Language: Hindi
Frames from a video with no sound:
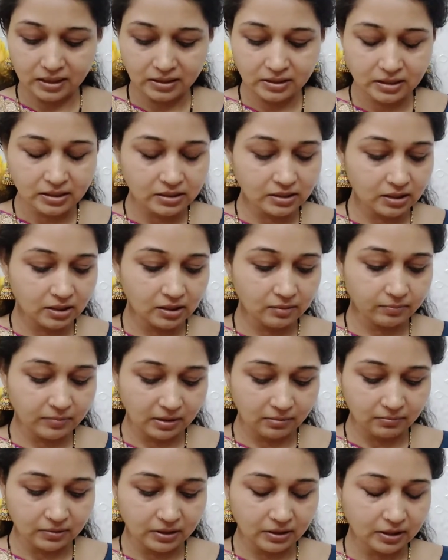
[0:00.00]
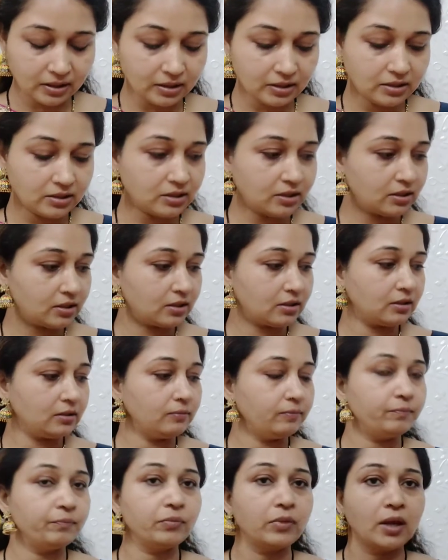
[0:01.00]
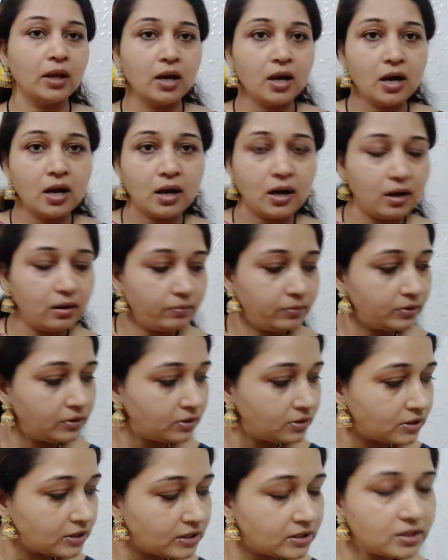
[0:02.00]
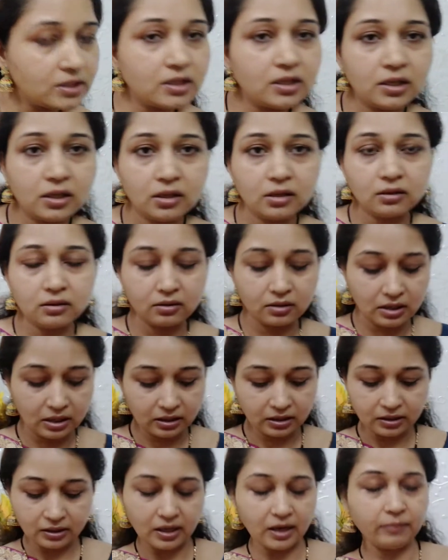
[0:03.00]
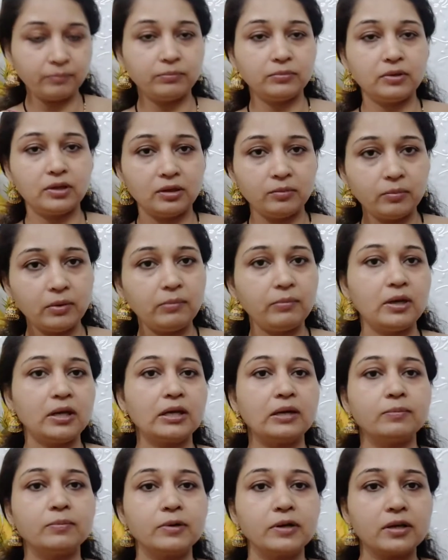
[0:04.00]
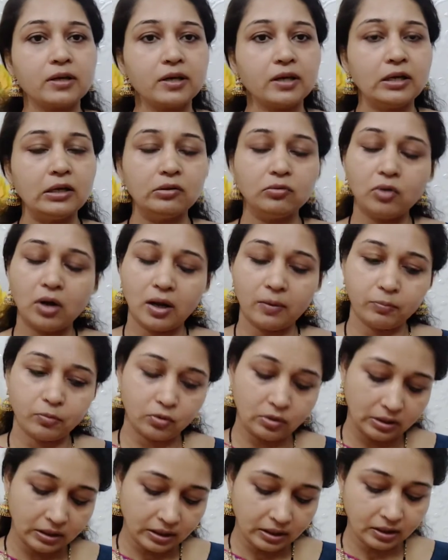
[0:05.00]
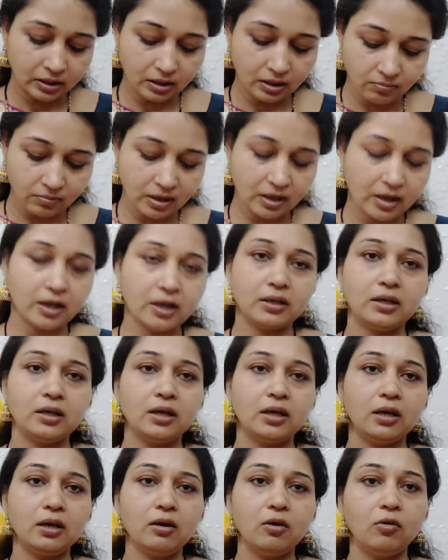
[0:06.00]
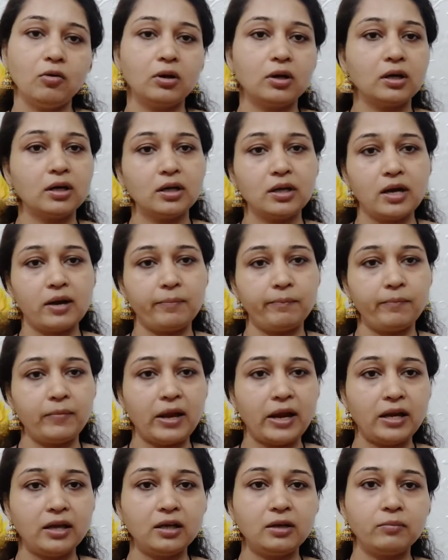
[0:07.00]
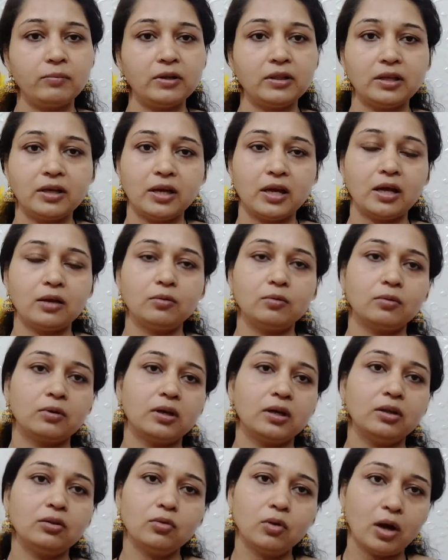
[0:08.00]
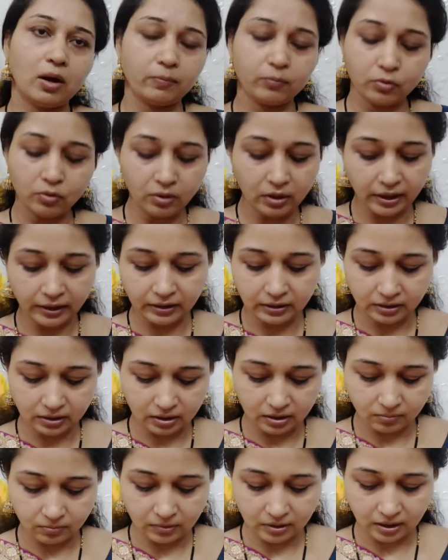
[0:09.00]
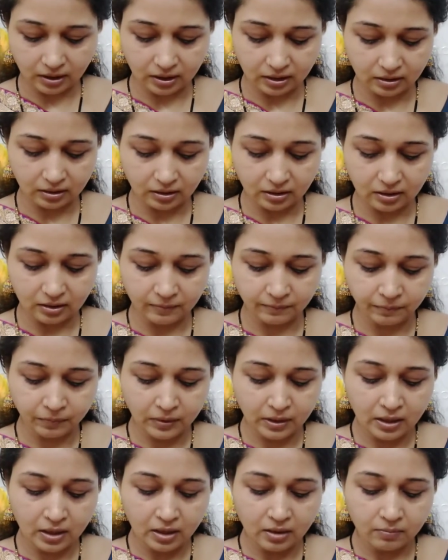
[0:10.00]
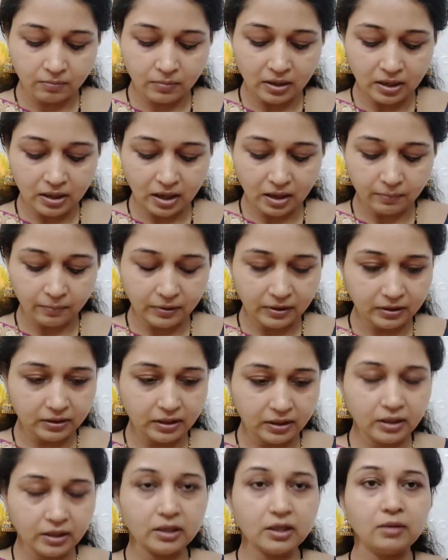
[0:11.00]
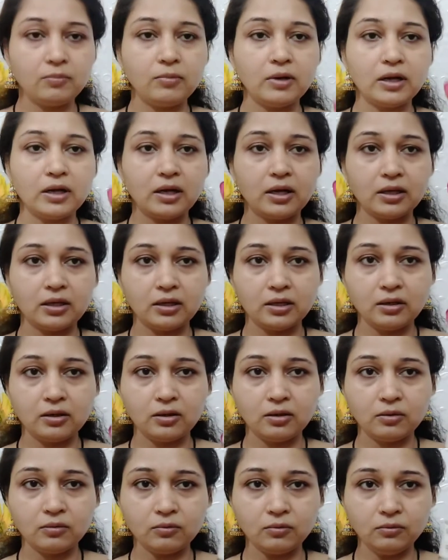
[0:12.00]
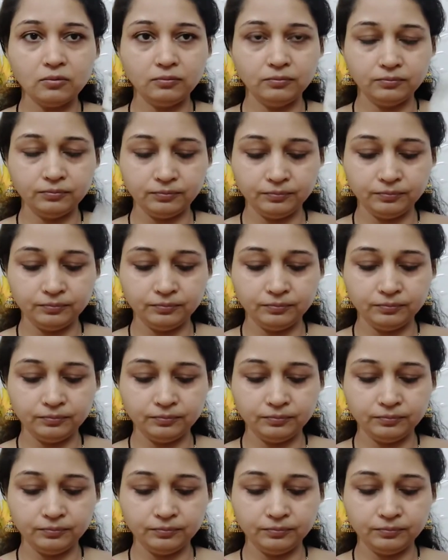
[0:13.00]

अच्छे से लिप बाम लगा लीजिएगा अब जैसे अगर आप दिन में मेकअप कर रहे हैं तो आपको डे क्रीम लगानी है और अगर आप नाइट में तैयार हो रहे हैं तो आपको नाइट क्रीम लगानी है मैं यहाँ पे डे क्रीम लगा रही हूँ